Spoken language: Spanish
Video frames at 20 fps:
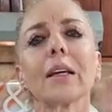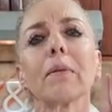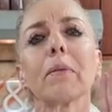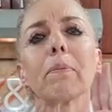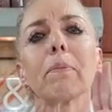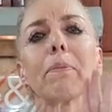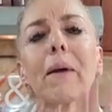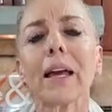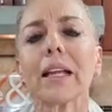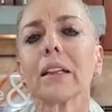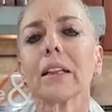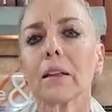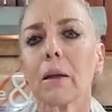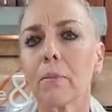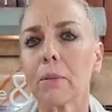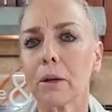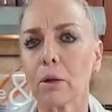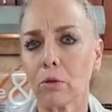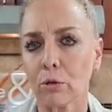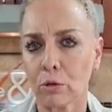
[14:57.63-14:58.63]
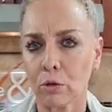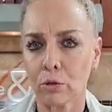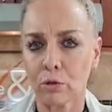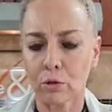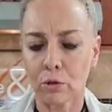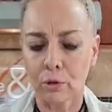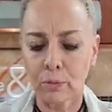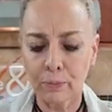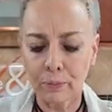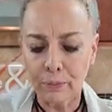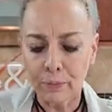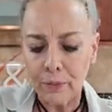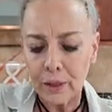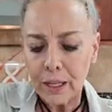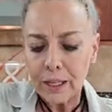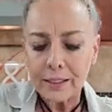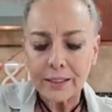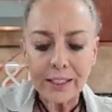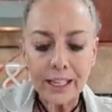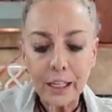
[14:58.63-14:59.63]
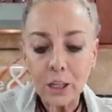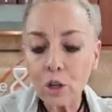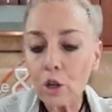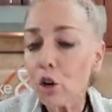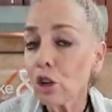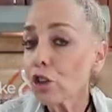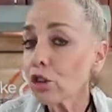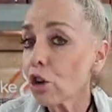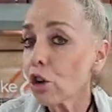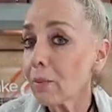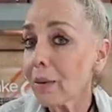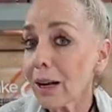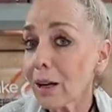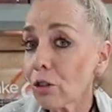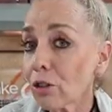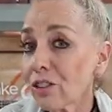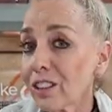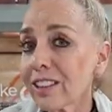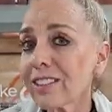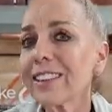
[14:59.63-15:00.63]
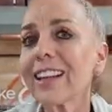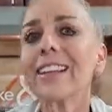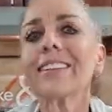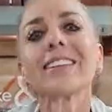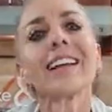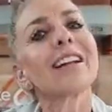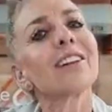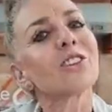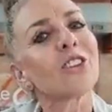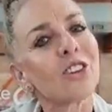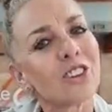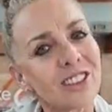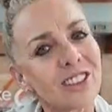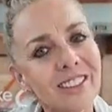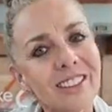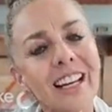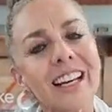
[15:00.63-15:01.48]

20 minutos. Si no toma consistencia, entonces